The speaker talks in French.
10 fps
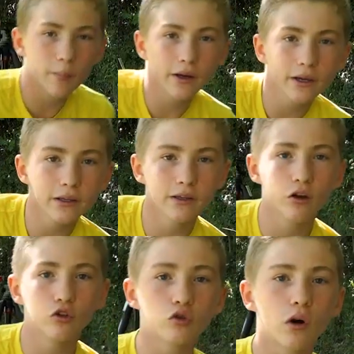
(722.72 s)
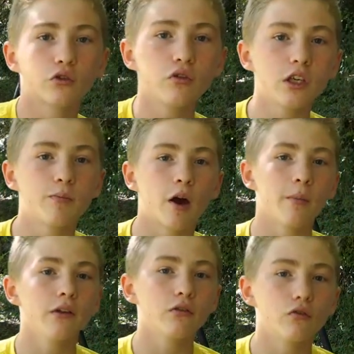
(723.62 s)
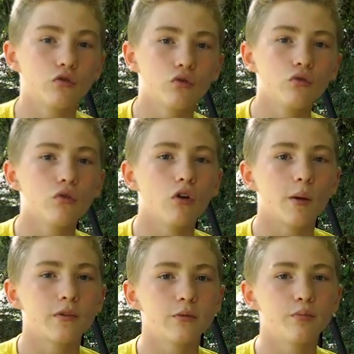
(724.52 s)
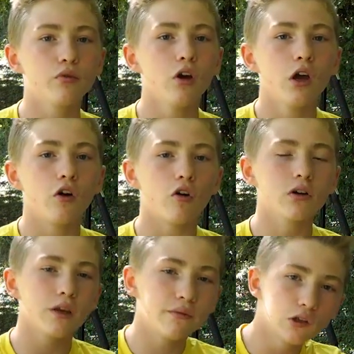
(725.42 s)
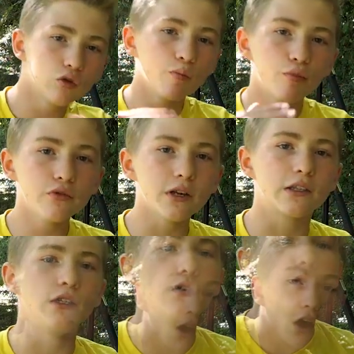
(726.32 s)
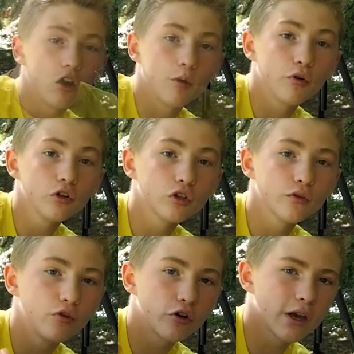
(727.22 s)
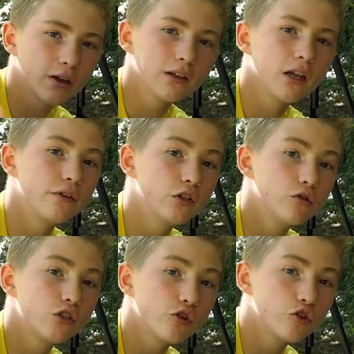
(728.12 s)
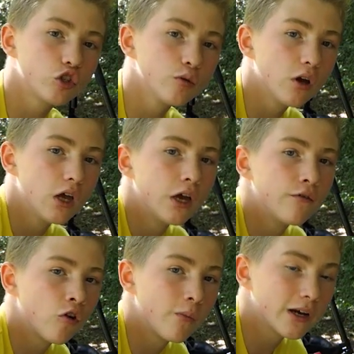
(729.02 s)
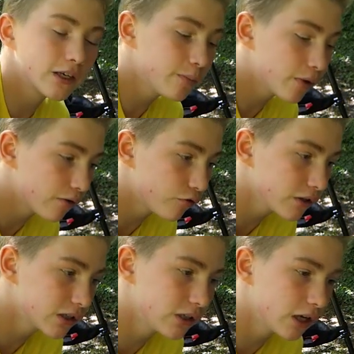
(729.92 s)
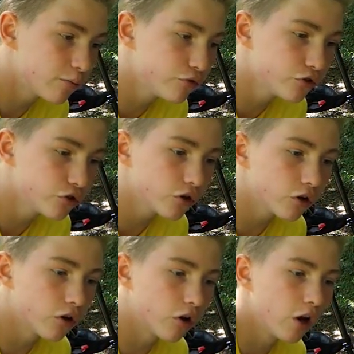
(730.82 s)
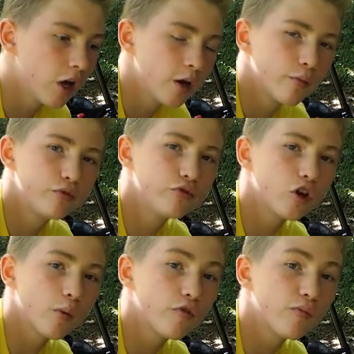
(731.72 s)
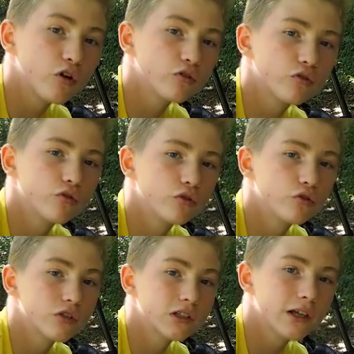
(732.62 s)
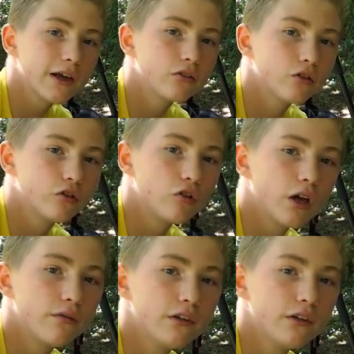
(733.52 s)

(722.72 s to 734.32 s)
après, il y a deux trois trucs qui permettent de de euh, un petit peu rendre la vidéo plus active. Alors pendant que vous regardez la vidéo sur YouTube, vous remarquez parfois qu'il y a plusieurs euh, plusieurs mouvements de, slide dans la